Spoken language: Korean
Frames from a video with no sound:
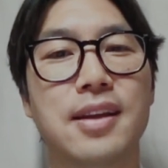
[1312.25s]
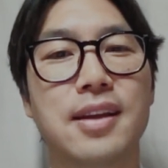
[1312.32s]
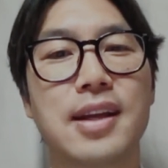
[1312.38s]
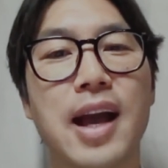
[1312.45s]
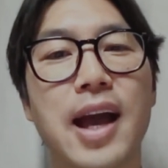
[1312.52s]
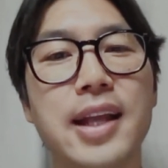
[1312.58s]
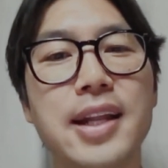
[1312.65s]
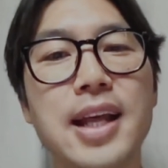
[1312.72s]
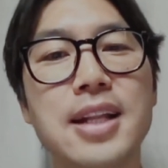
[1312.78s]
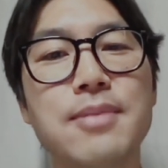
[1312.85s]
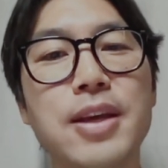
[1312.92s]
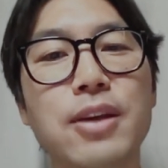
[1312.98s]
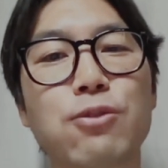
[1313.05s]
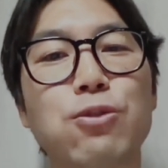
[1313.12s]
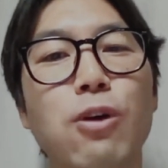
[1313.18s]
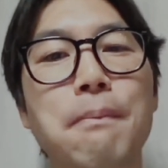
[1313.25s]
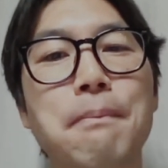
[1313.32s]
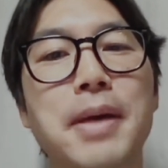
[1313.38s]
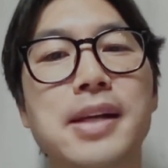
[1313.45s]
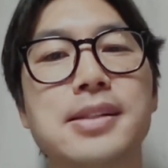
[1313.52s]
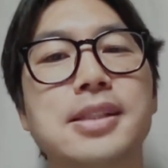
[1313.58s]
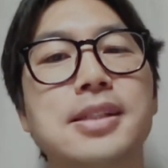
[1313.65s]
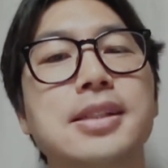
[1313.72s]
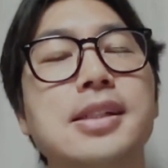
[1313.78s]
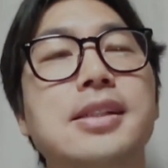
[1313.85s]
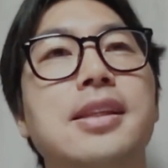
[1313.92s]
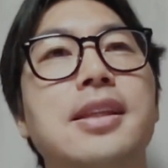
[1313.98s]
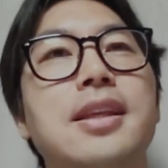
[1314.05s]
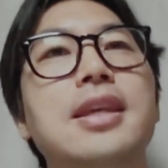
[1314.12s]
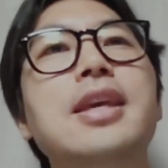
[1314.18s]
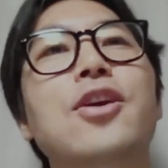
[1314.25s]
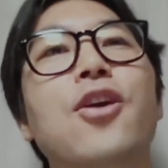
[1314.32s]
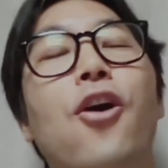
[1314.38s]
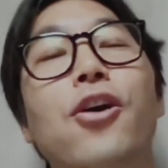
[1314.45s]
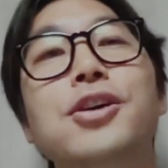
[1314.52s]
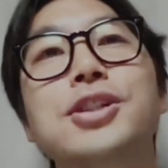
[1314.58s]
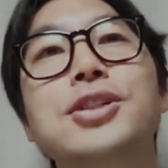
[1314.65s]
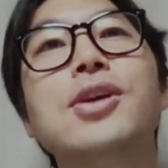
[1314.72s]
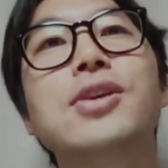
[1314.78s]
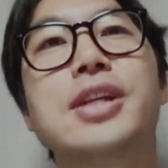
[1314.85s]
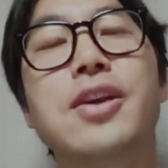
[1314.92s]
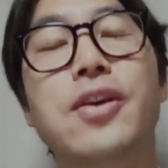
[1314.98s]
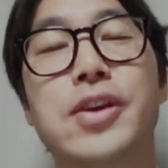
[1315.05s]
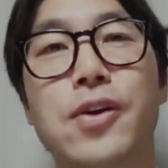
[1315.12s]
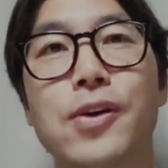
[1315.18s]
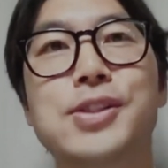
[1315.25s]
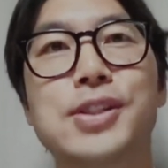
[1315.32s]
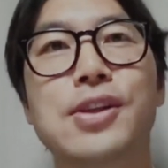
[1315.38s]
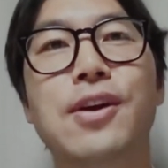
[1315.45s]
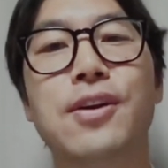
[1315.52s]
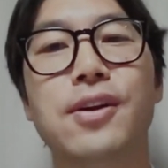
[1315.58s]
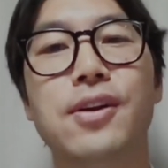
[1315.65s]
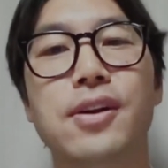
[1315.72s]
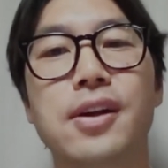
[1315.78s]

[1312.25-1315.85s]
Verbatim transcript: 그러니까 하나님의 구원 방식은 이 역설이에요, 역설.